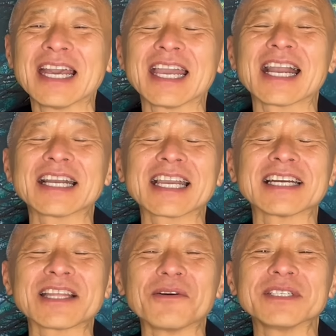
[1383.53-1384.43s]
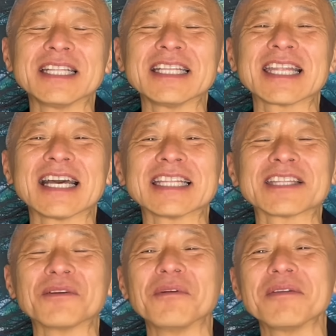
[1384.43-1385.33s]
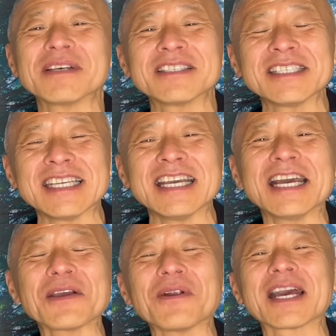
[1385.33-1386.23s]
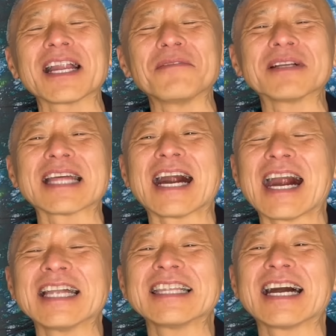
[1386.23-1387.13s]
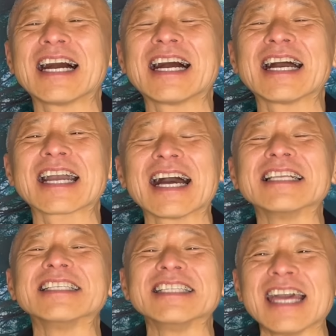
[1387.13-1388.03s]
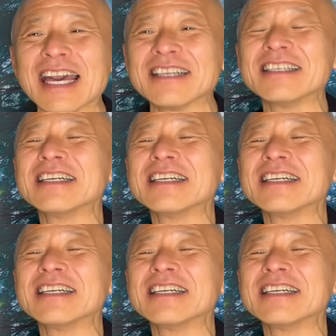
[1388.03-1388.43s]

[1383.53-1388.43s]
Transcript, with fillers: 描き方をしていただいたと思いますし、これからまたあんな感じで、